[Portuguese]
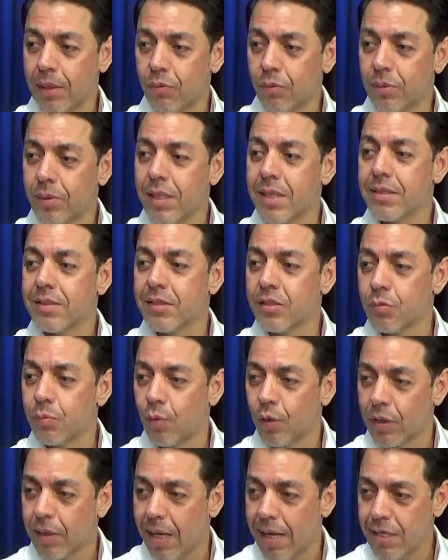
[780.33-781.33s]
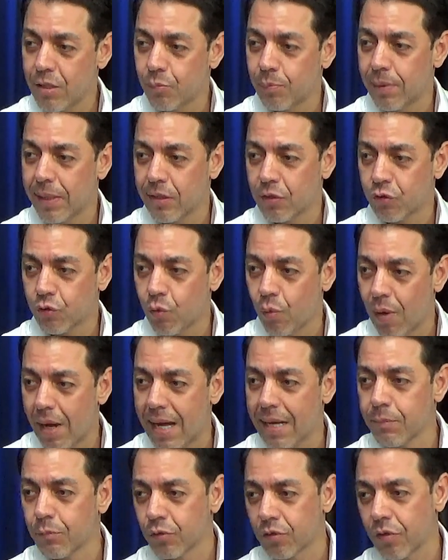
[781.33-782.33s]
desses modais para
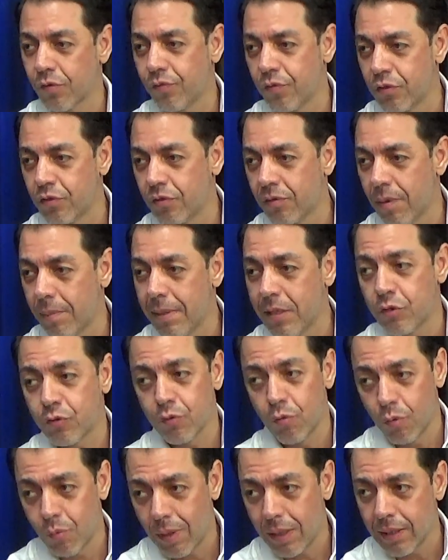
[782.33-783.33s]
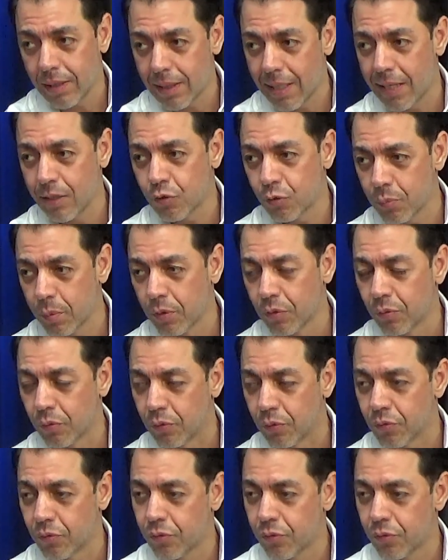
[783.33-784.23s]
escoarmos efetivamente com qualidade os produtos.